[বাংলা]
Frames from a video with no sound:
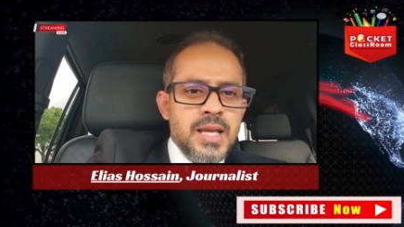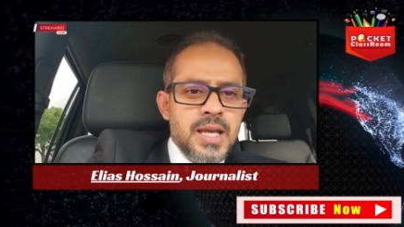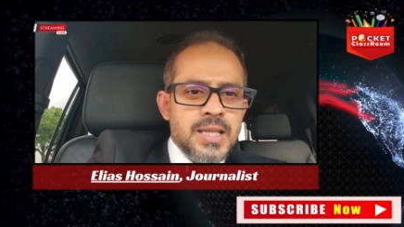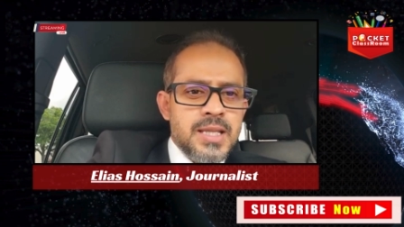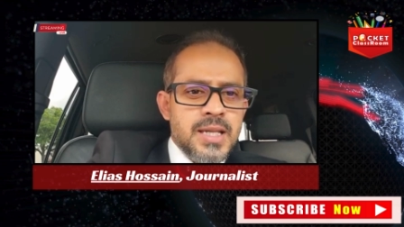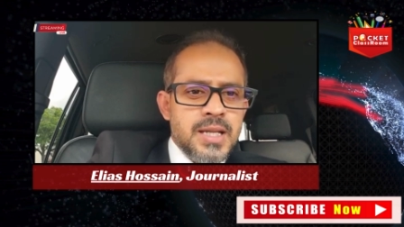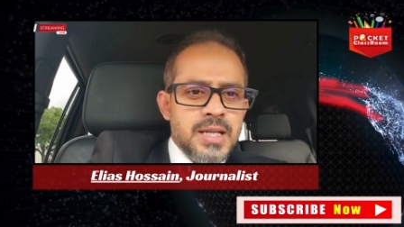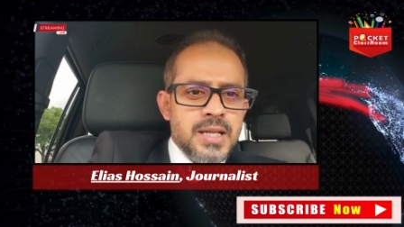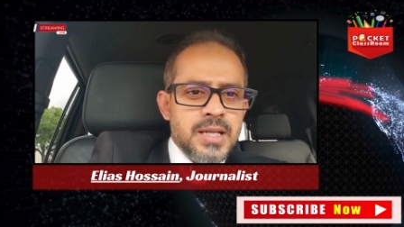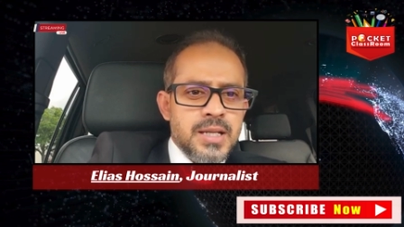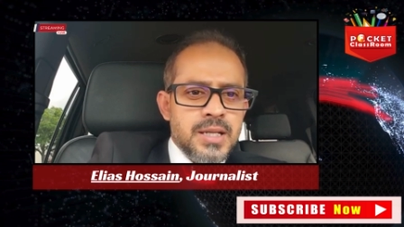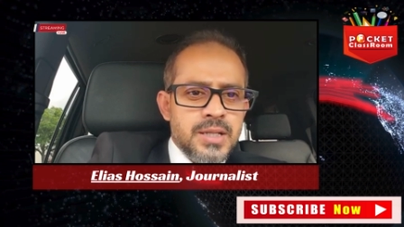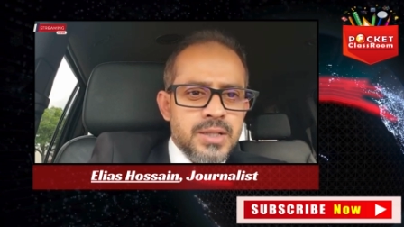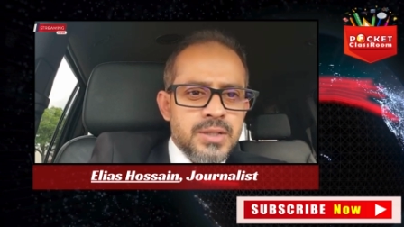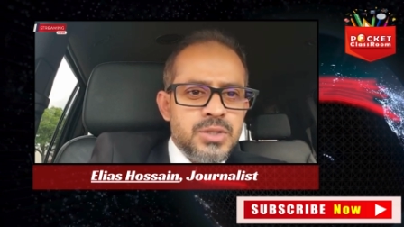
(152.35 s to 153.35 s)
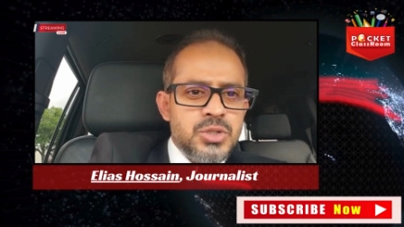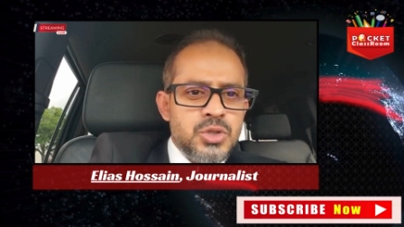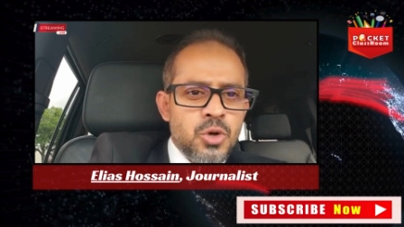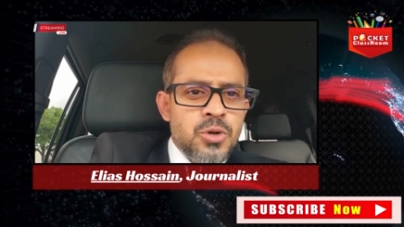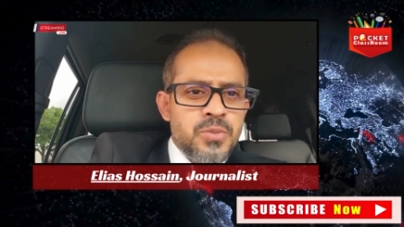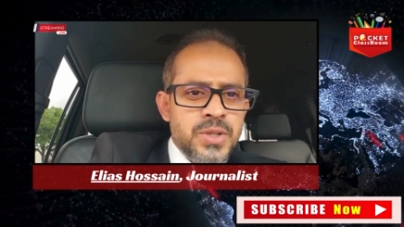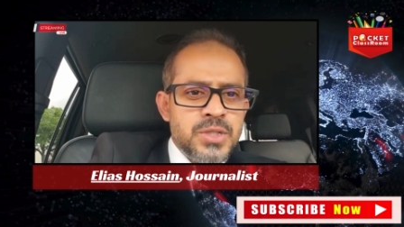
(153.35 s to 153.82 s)
এদের
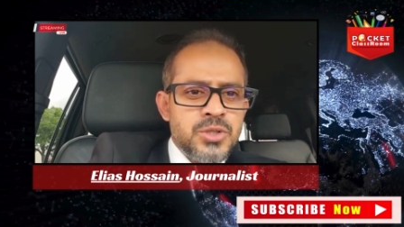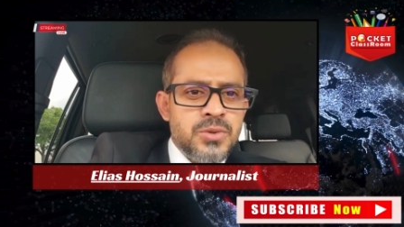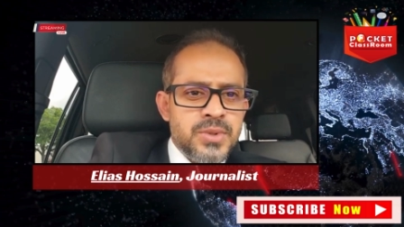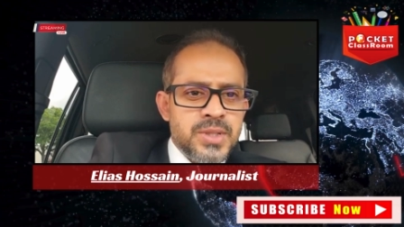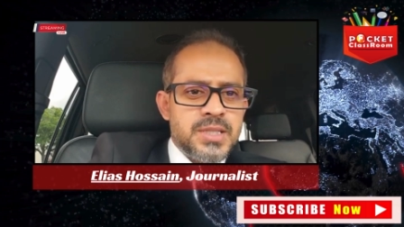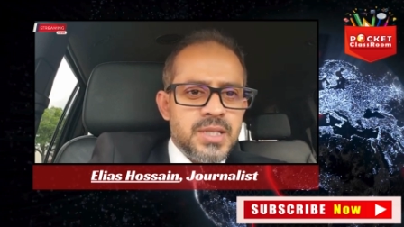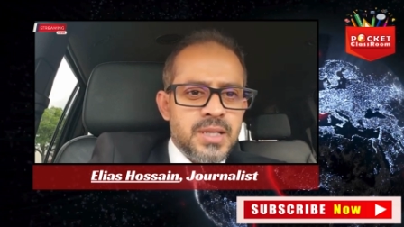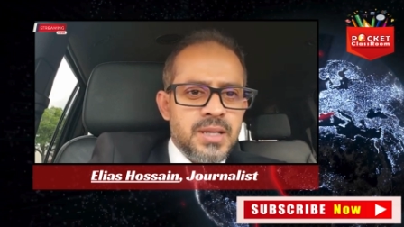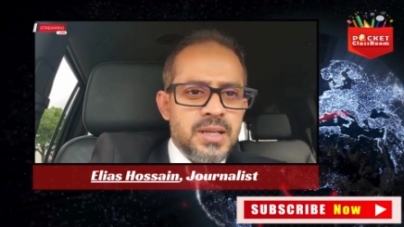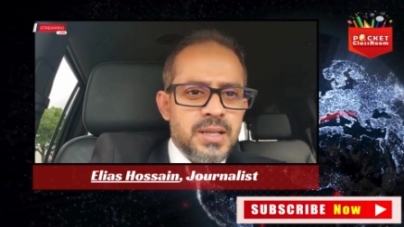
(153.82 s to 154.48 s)
চর্বি জমেছে